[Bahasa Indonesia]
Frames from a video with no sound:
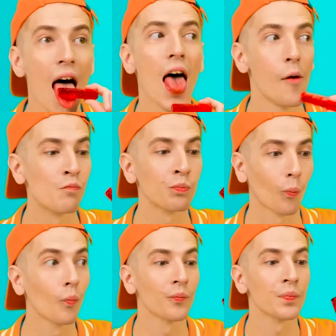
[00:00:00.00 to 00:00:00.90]
Wah, aku
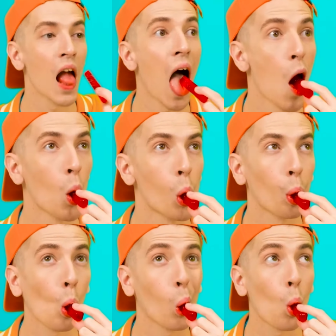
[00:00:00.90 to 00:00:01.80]
pasti belum pernah mencoba
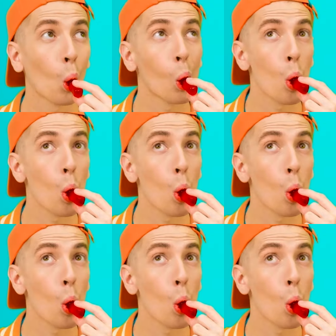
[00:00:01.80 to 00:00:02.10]
kentang ini